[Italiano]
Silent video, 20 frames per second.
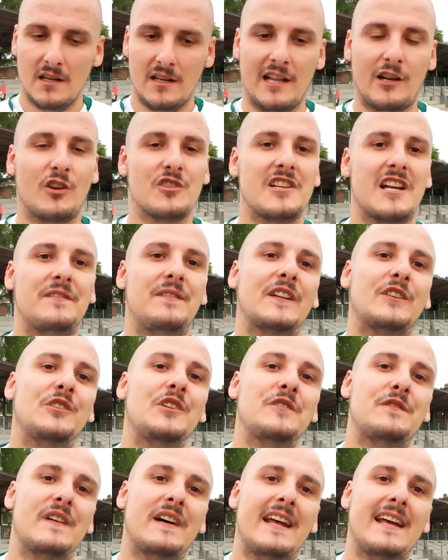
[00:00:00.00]
La cosa che ha fatto
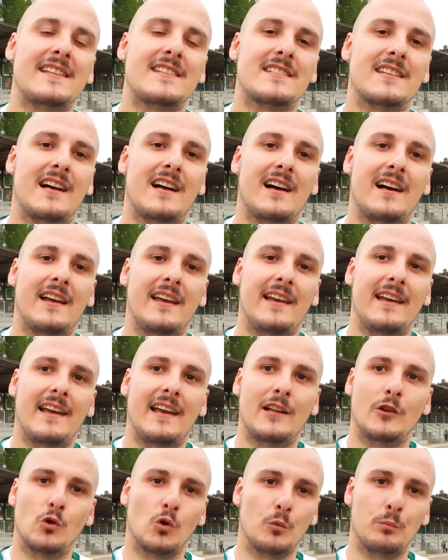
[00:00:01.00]
differenza
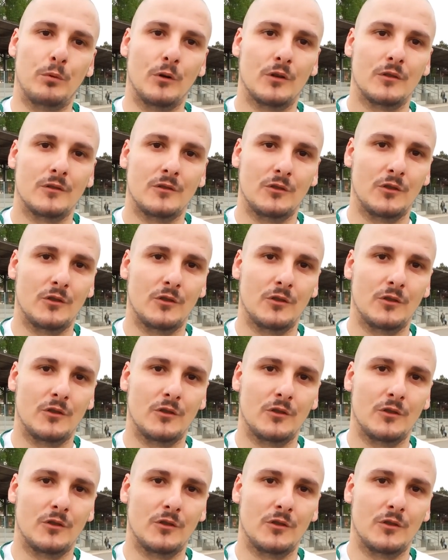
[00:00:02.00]
è il gruppo,